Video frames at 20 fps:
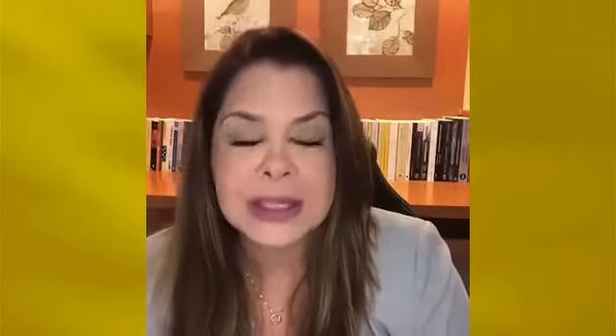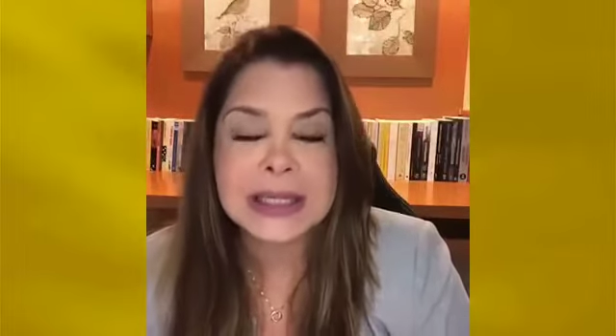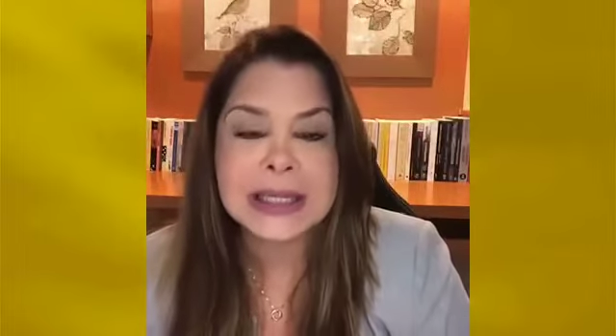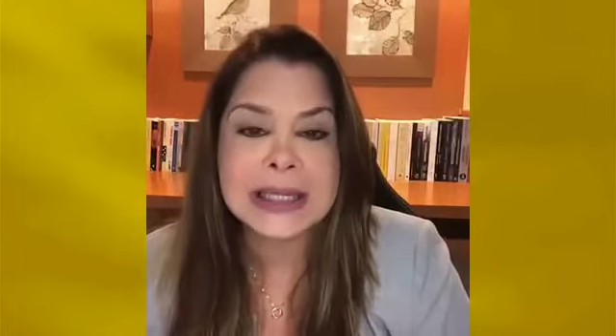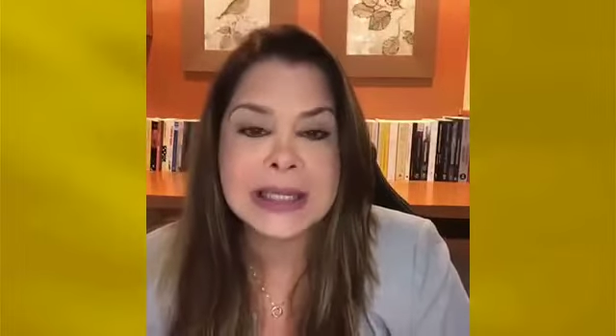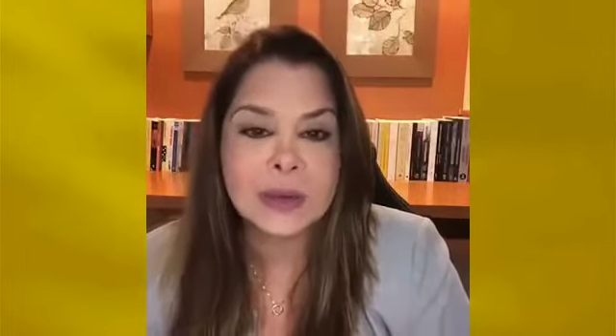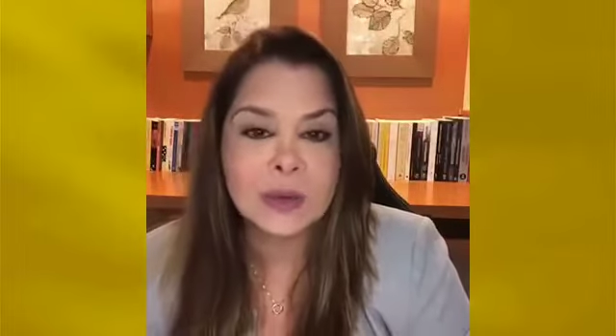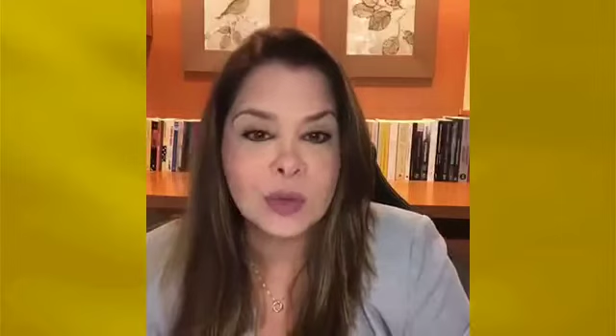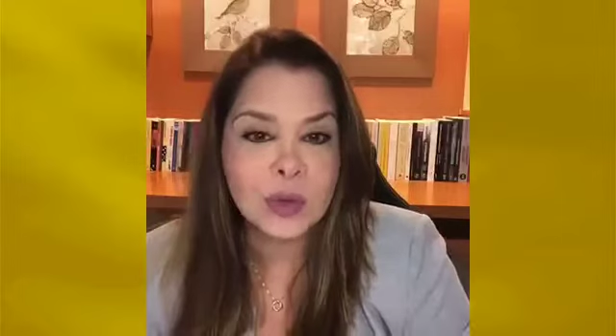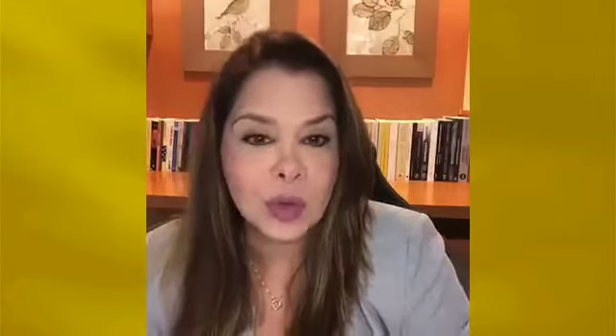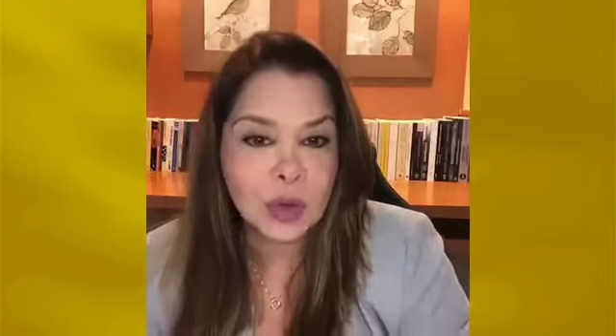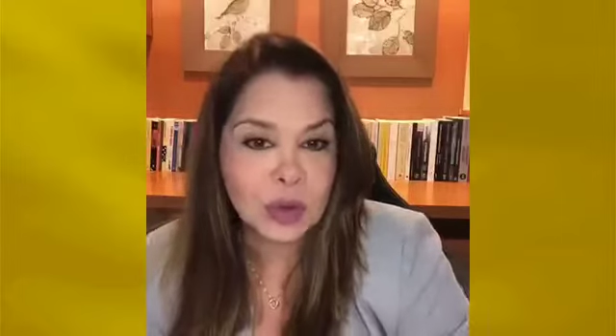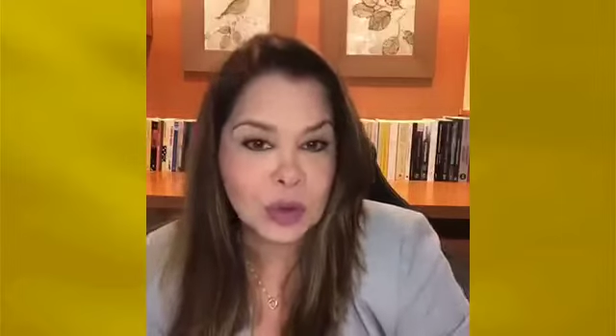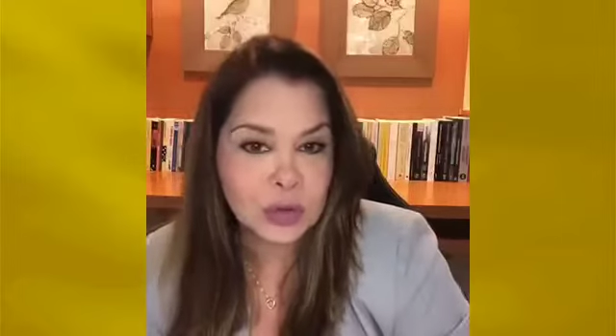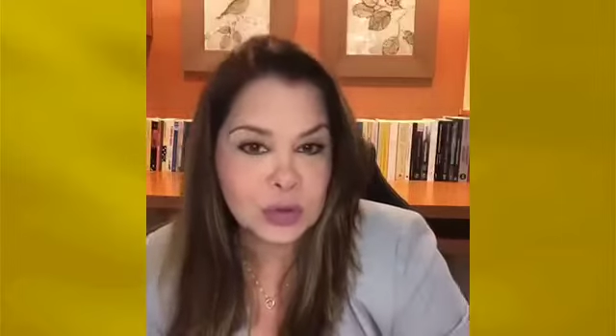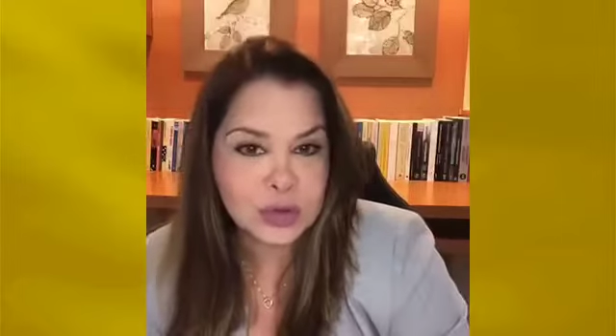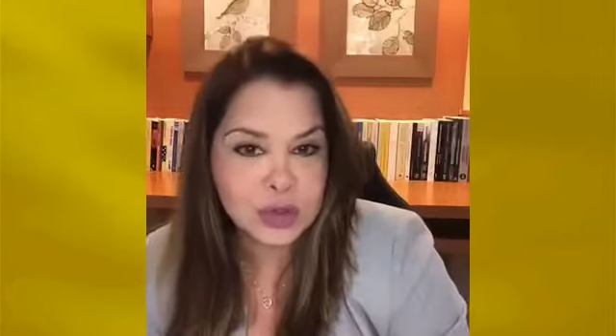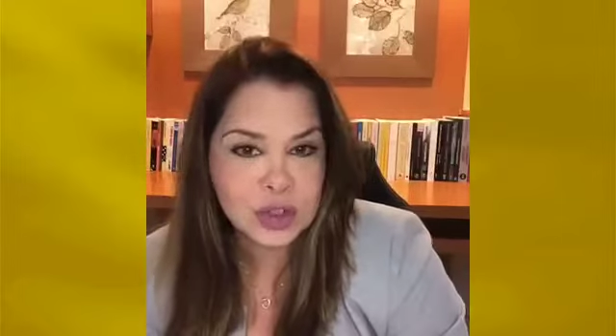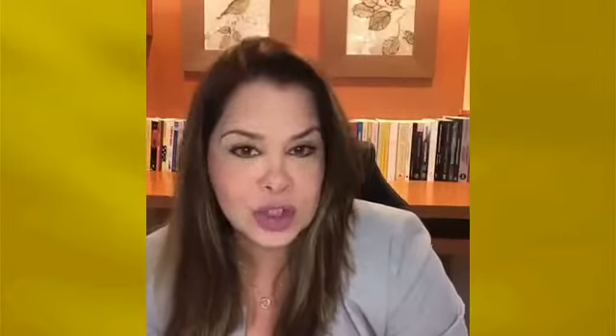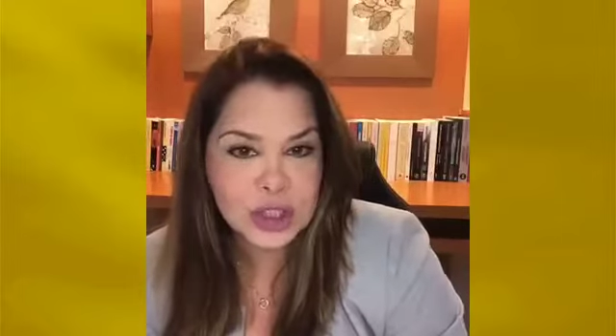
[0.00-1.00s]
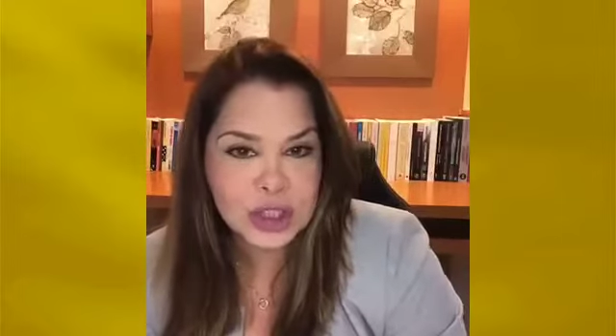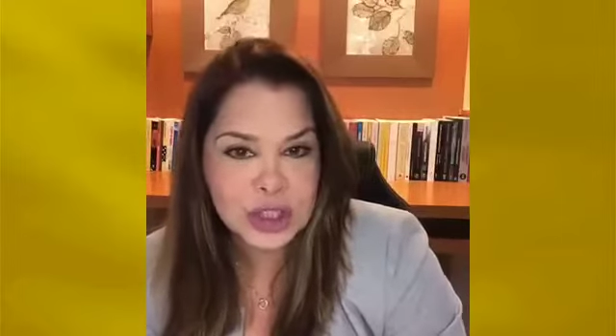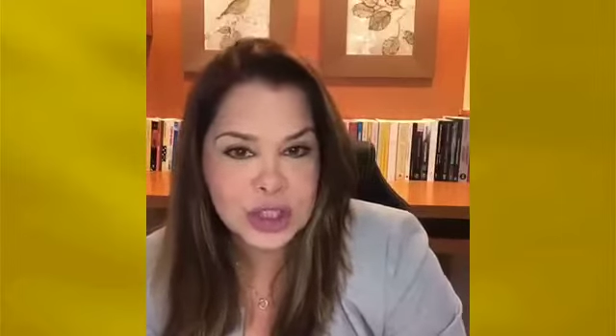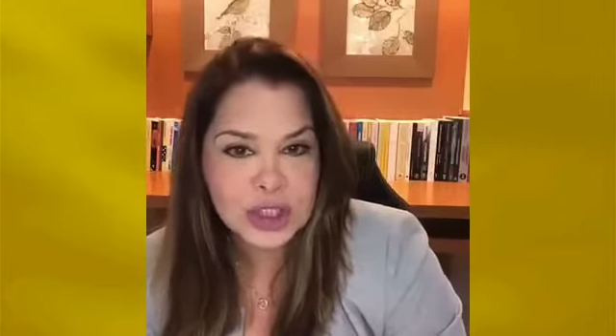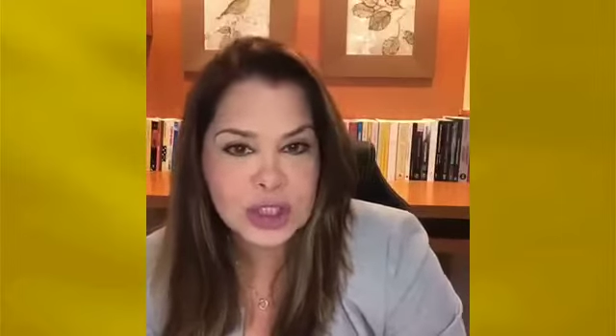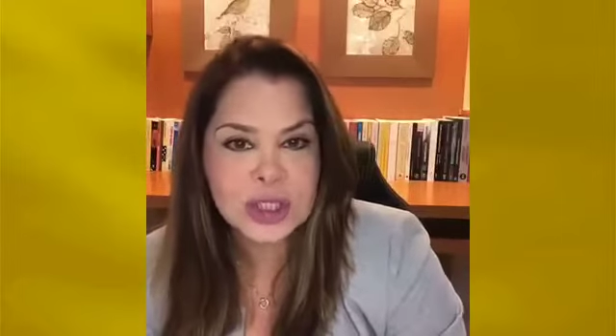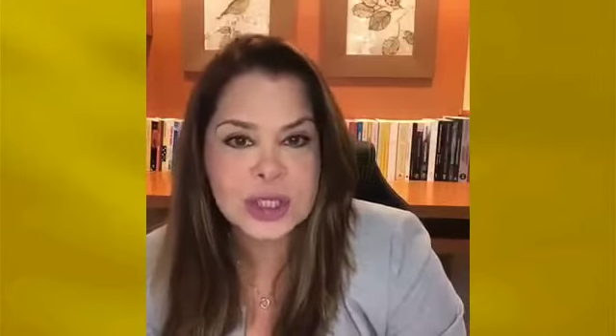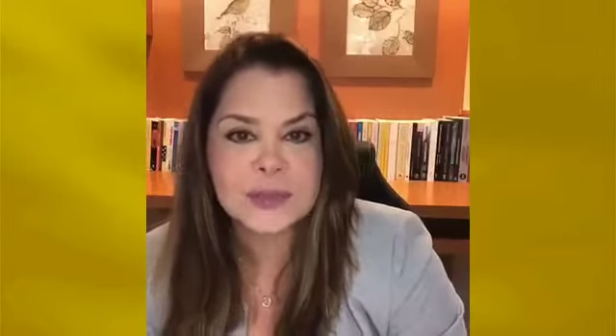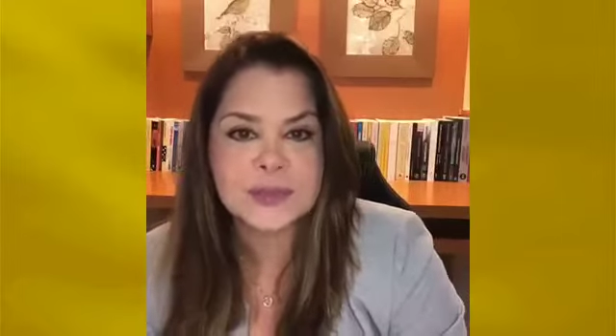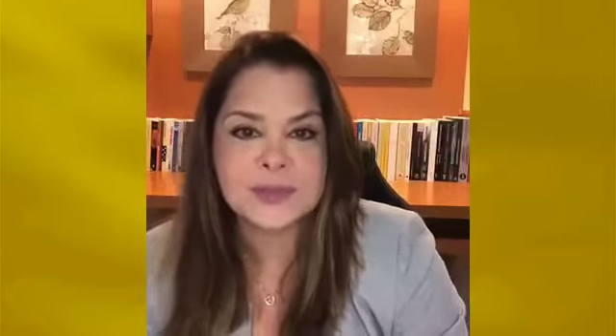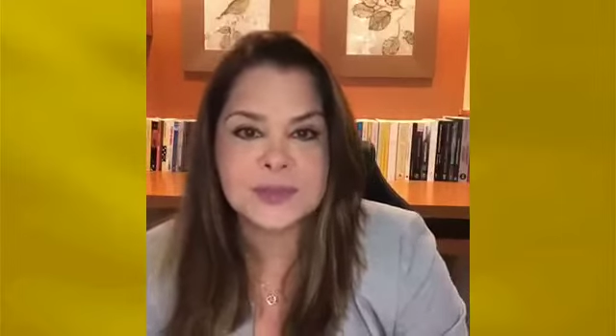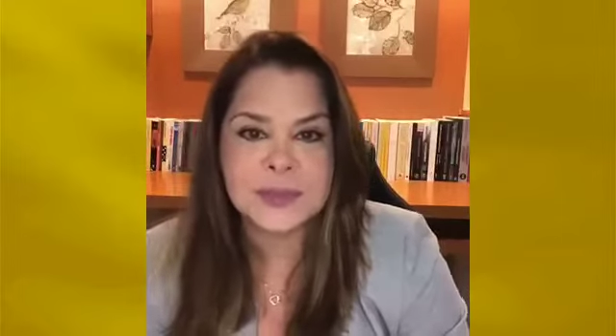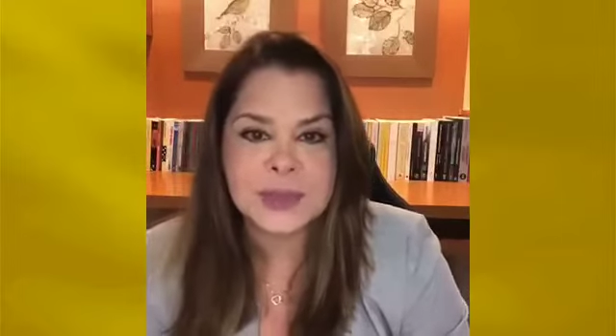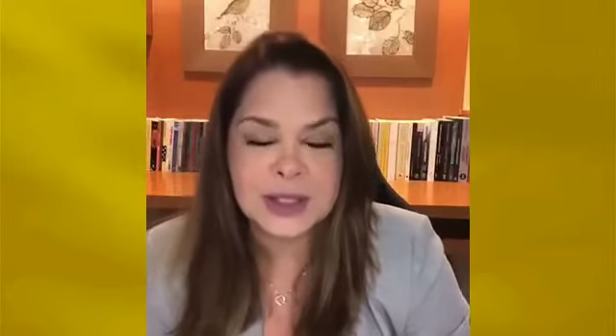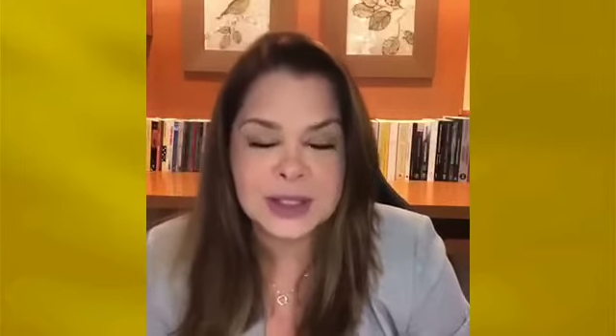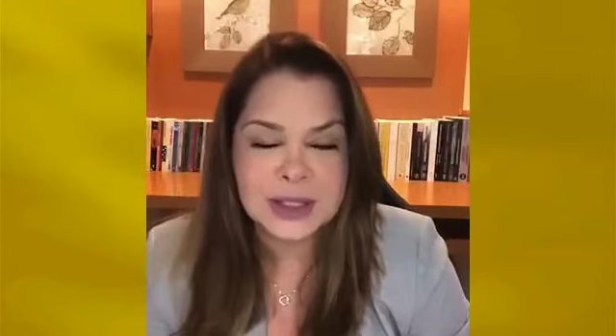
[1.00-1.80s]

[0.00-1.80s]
neurologista